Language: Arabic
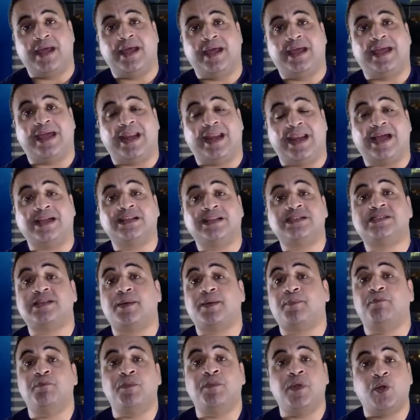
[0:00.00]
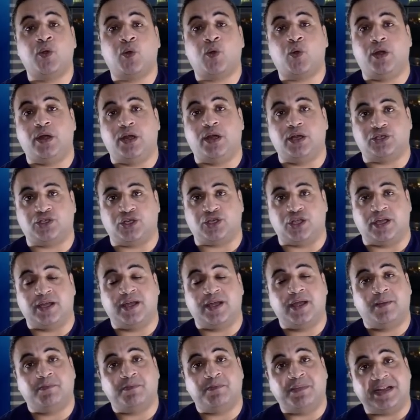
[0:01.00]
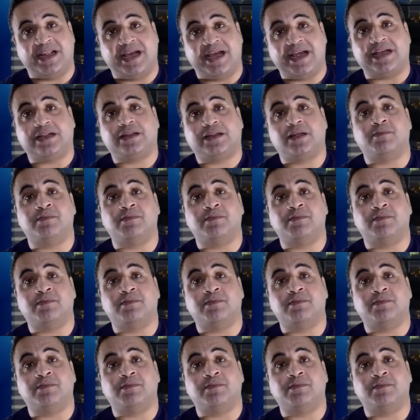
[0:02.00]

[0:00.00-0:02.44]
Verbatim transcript: هي الانسب من كل شيء بدايه